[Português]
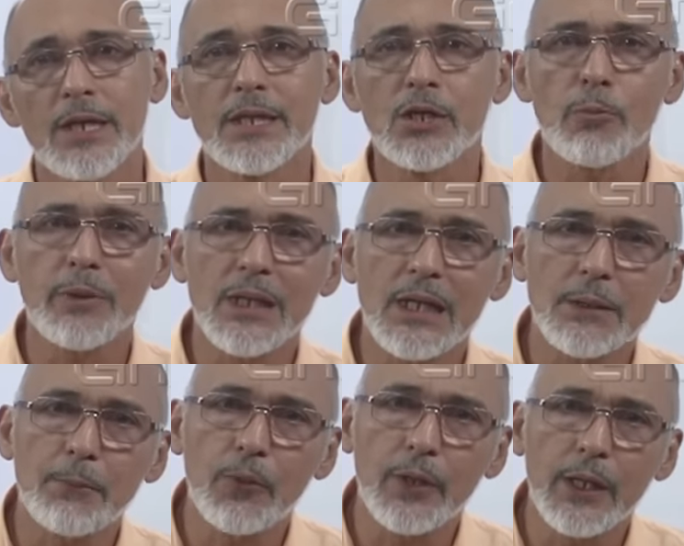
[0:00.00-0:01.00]

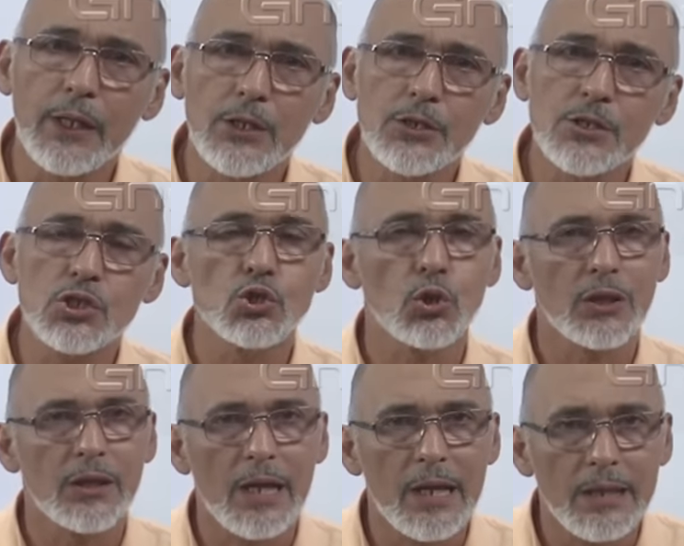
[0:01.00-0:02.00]
denominada por ele de
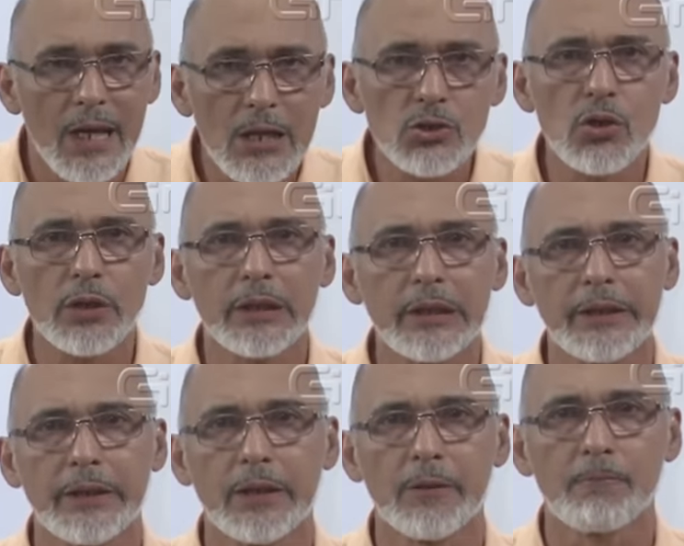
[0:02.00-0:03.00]
solidariedade
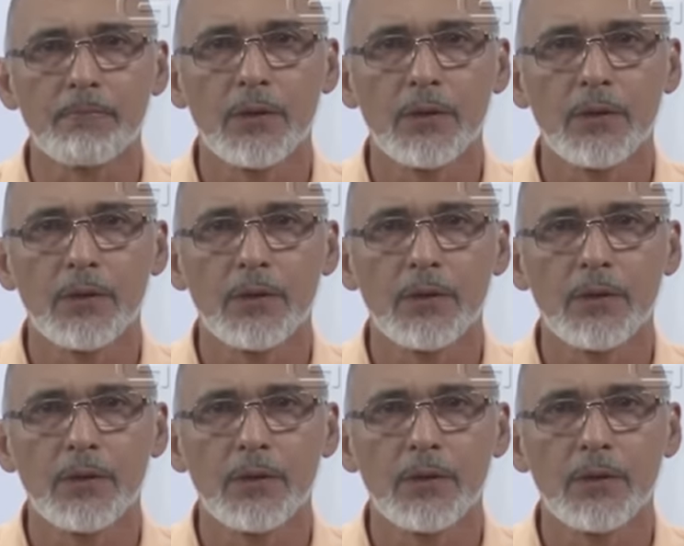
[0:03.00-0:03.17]
orgânica.